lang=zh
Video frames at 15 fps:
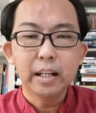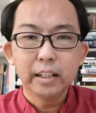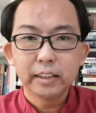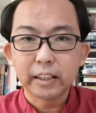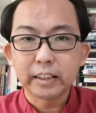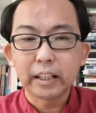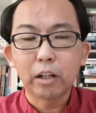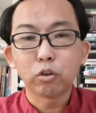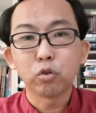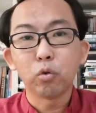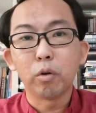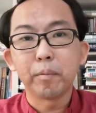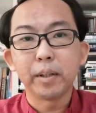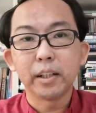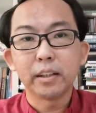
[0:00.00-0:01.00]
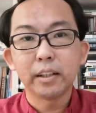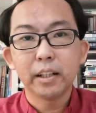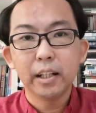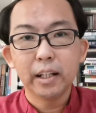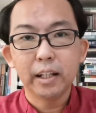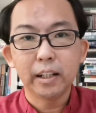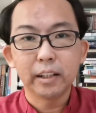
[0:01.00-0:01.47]
圣经告诉我们，
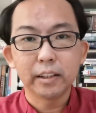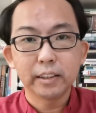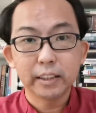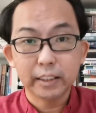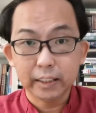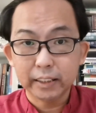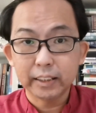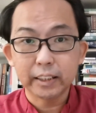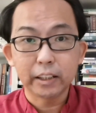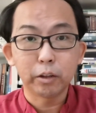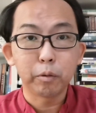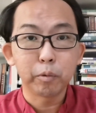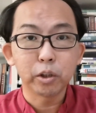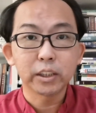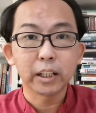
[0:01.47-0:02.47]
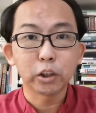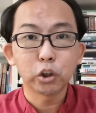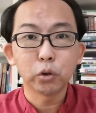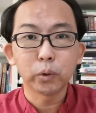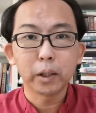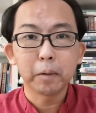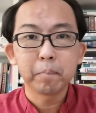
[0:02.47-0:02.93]
啊，这件事情有没有成
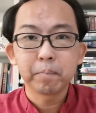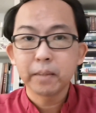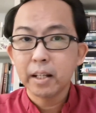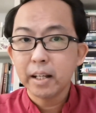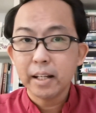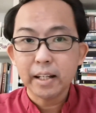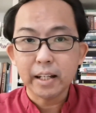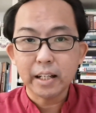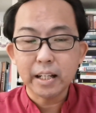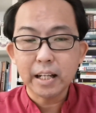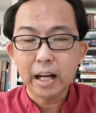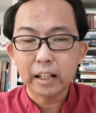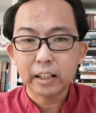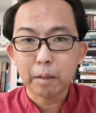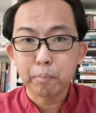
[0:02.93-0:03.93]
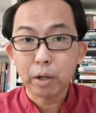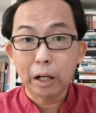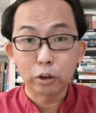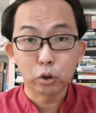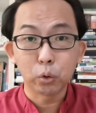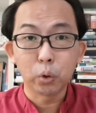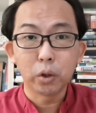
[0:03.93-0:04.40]
就呢？以利亚他不
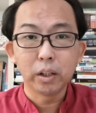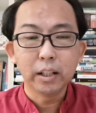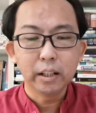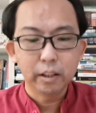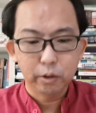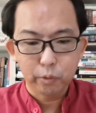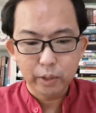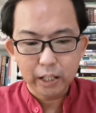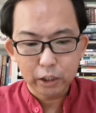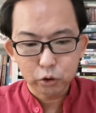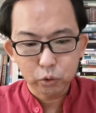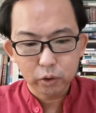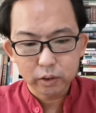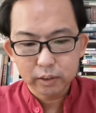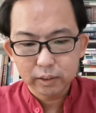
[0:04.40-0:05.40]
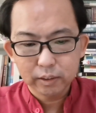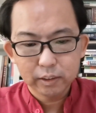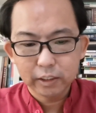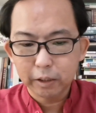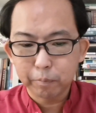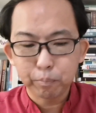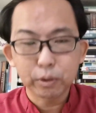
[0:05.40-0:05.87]
敢说，因为他说
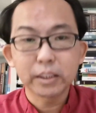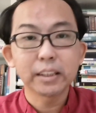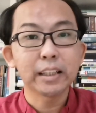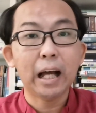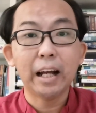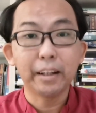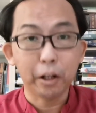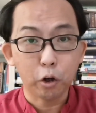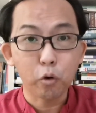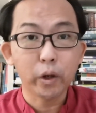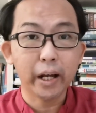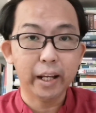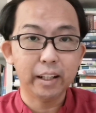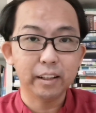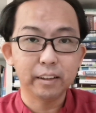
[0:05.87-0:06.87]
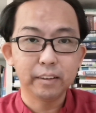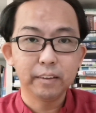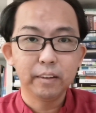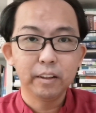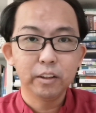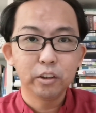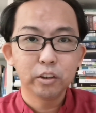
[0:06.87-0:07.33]
这不是他能够给的，
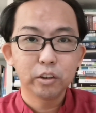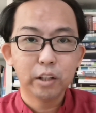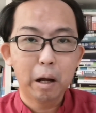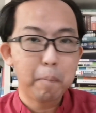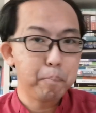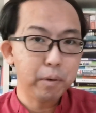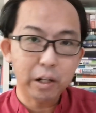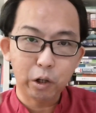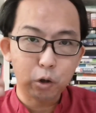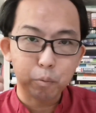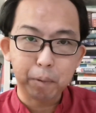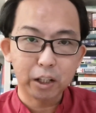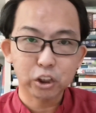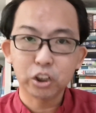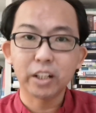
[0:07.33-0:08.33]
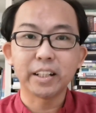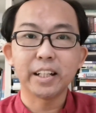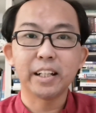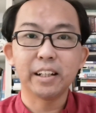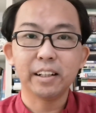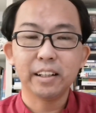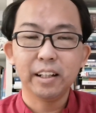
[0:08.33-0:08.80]
他不能够把圣
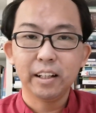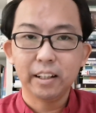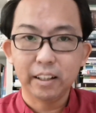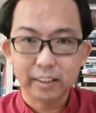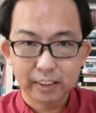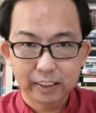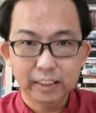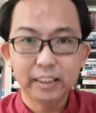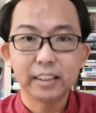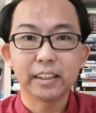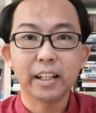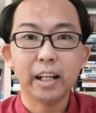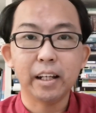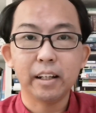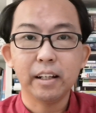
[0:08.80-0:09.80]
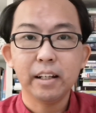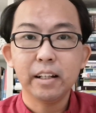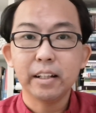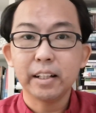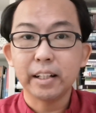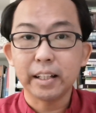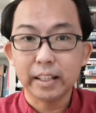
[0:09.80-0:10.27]
灵啊赐给
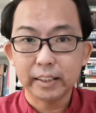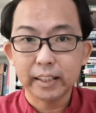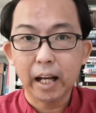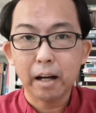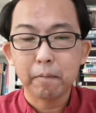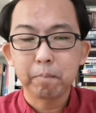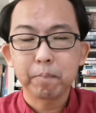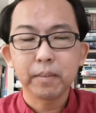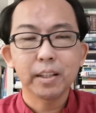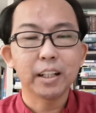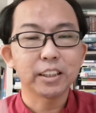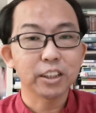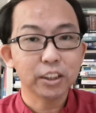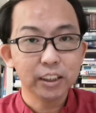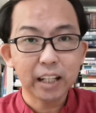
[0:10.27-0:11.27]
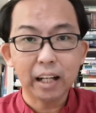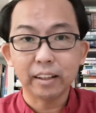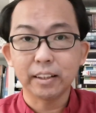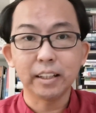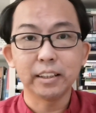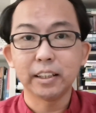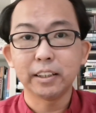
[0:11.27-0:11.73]
以利沙，那是
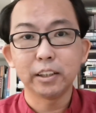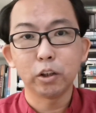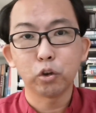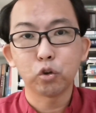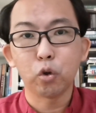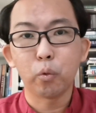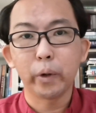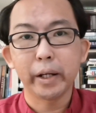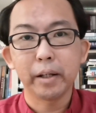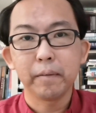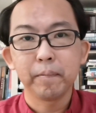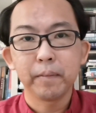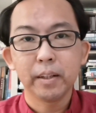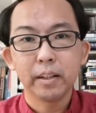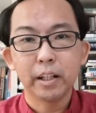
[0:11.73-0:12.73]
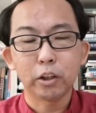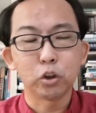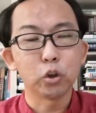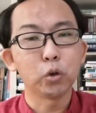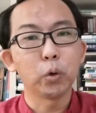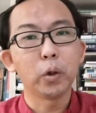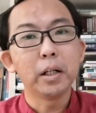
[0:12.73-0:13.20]
上帝自己的作为。他
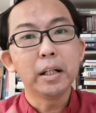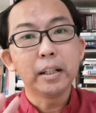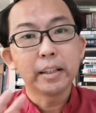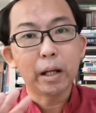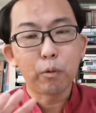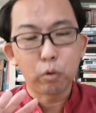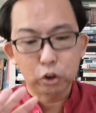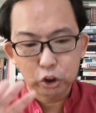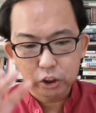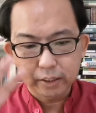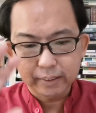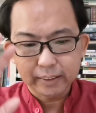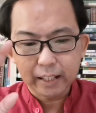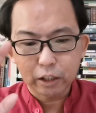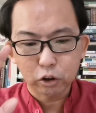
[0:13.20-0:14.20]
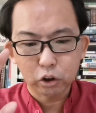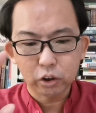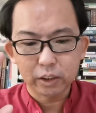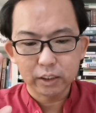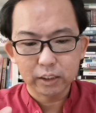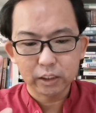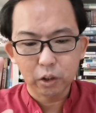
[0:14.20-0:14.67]
就说：“当我升上
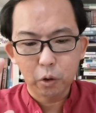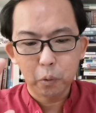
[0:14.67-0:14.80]
去的时